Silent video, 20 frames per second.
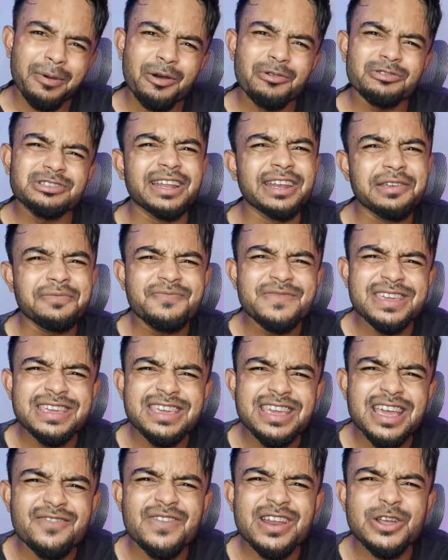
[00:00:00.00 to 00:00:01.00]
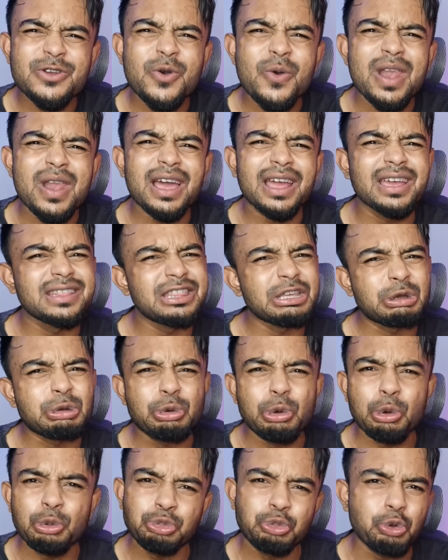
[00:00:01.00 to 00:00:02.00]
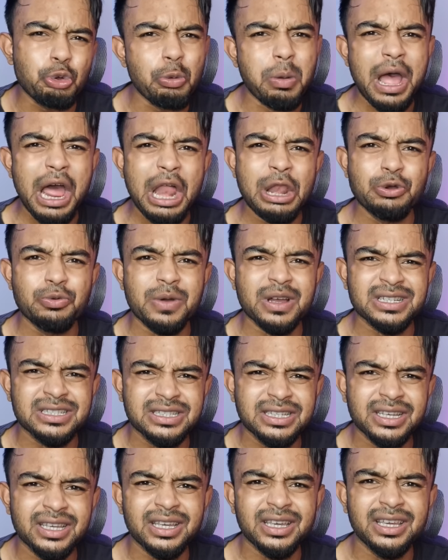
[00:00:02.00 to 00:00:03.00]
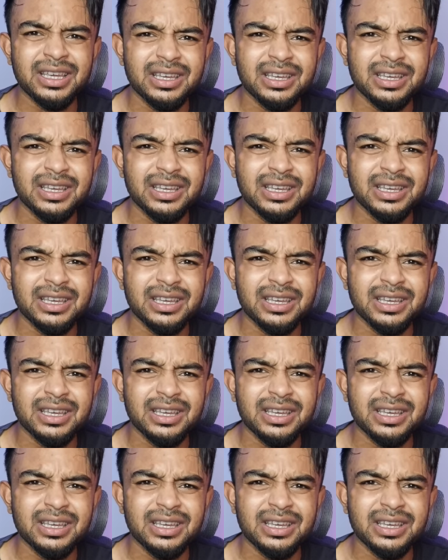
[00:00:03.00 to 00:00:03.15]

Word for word: মাও জানে মেয়ে আমার কলা খেতে কত ভালোবাসে